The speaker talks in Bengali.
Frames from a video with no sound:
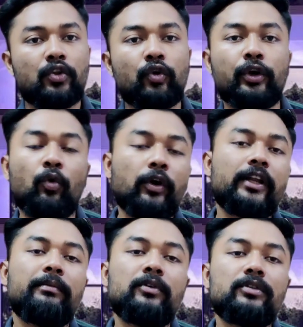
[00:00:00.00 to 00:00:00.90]
তো এই
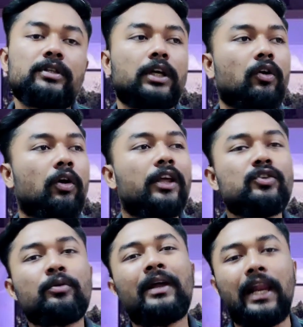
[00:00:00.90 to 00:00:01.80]
ওটিপি হচ্ছে অনেক
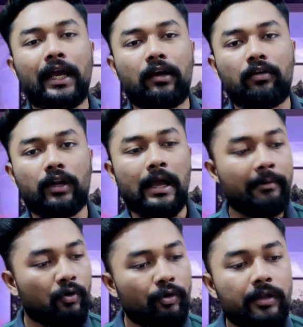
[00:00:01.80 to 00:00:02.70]
সময় ল্যাক করে
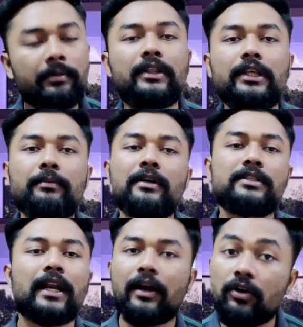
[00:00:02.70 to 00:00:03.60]
আমরা ওটিপি দিই বাট
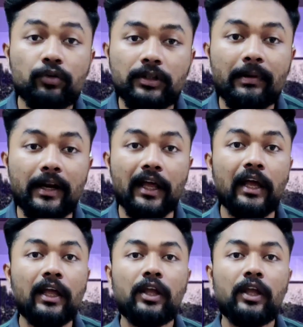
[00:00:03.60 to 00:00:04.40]
সেলার অ্যাকাউন্ট ঢুকতে পারি না